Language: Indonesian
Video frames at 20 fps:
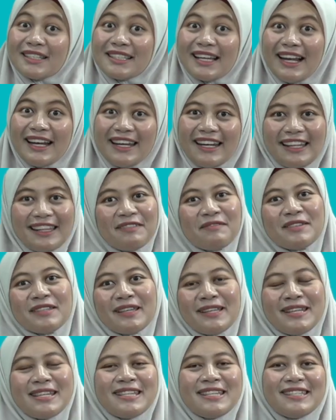sekali nanti
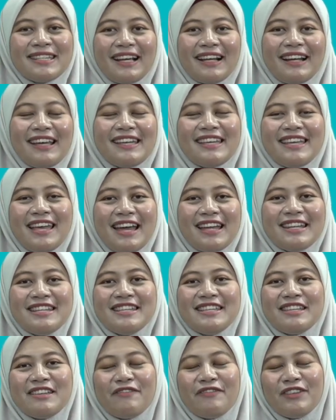bisa dicek lagi ya
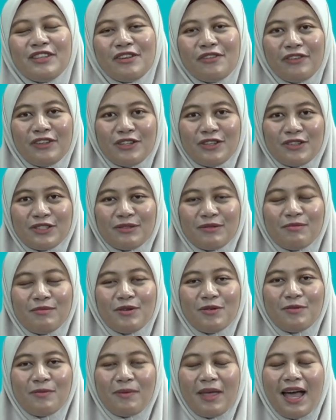di video-video
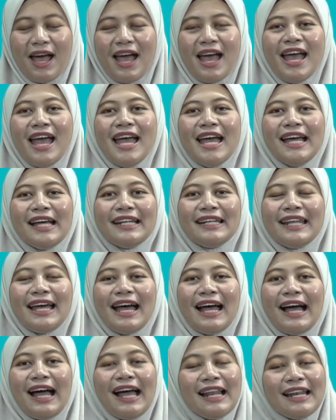sebelumnya.
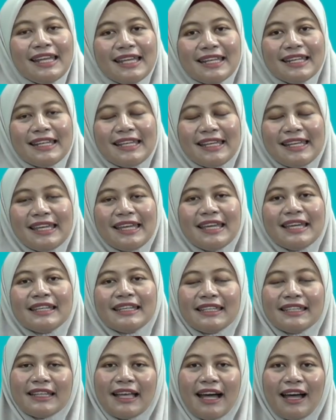Nah, kali ini
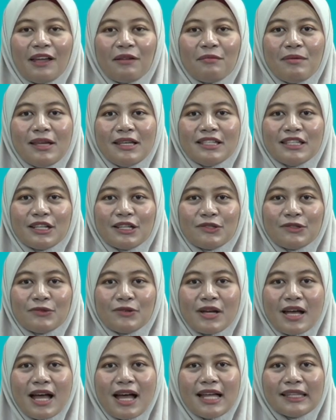kita akan belajar
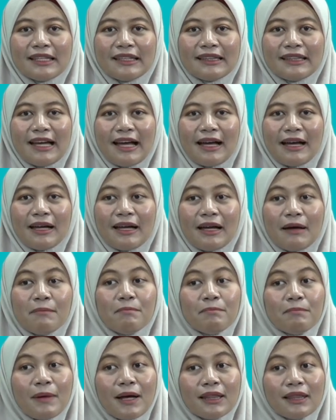juga tentang
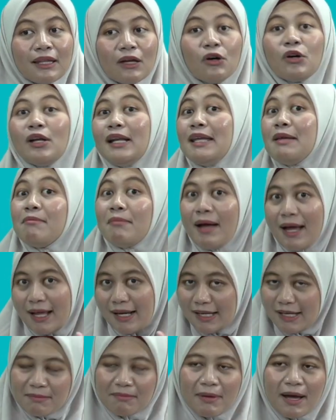empat oh lima
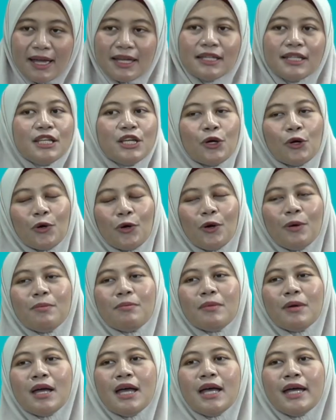lima
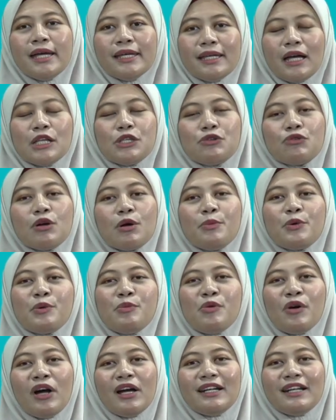idiom yang juga
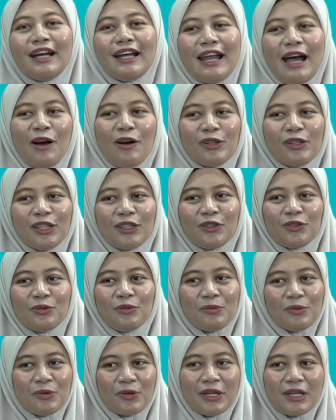berhubungan dengan anggota
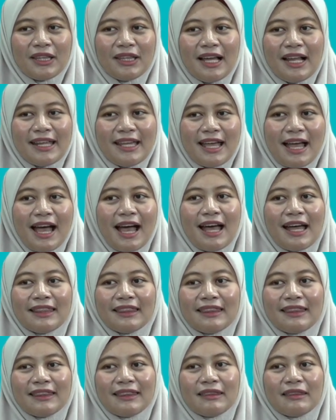tubuh. Kita lihat
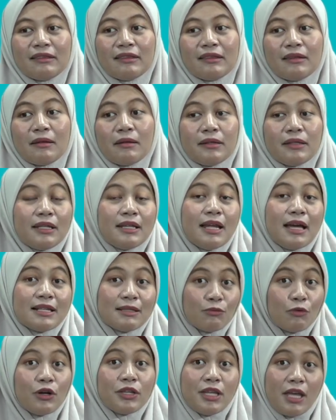tidak
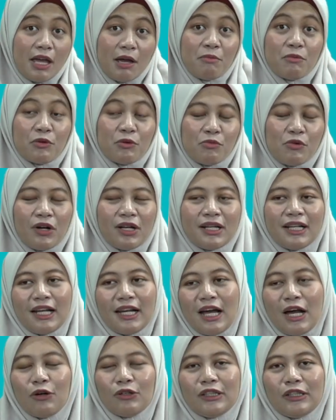semuanya ya berhubungan
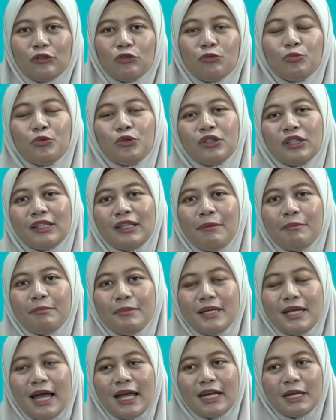dengan anggota tubuh
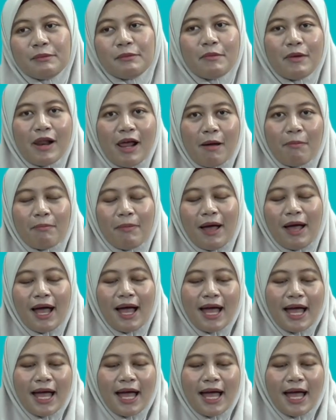tetapi ada berapa.